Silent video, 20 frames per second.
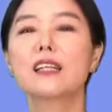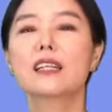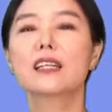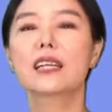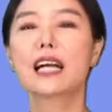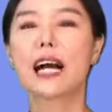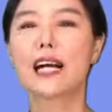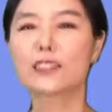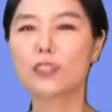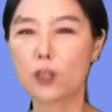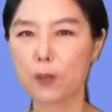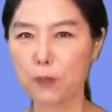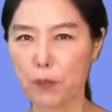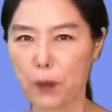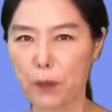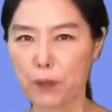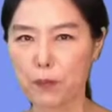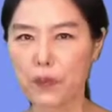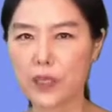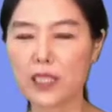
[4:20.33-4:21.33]

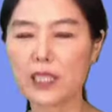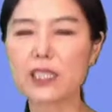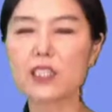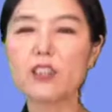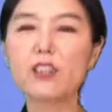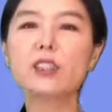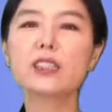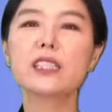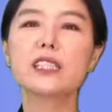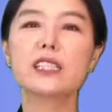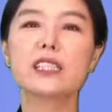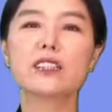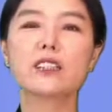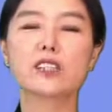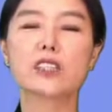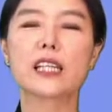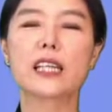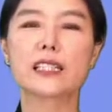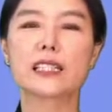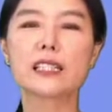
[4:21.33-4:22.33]
가정법 이런 일이
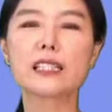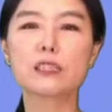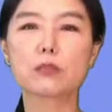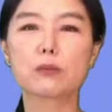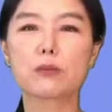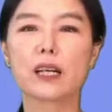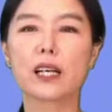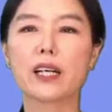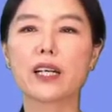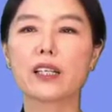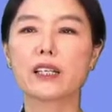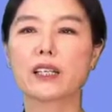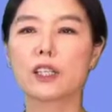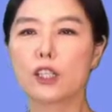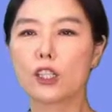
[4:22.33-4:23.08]
있어서는 안 되지만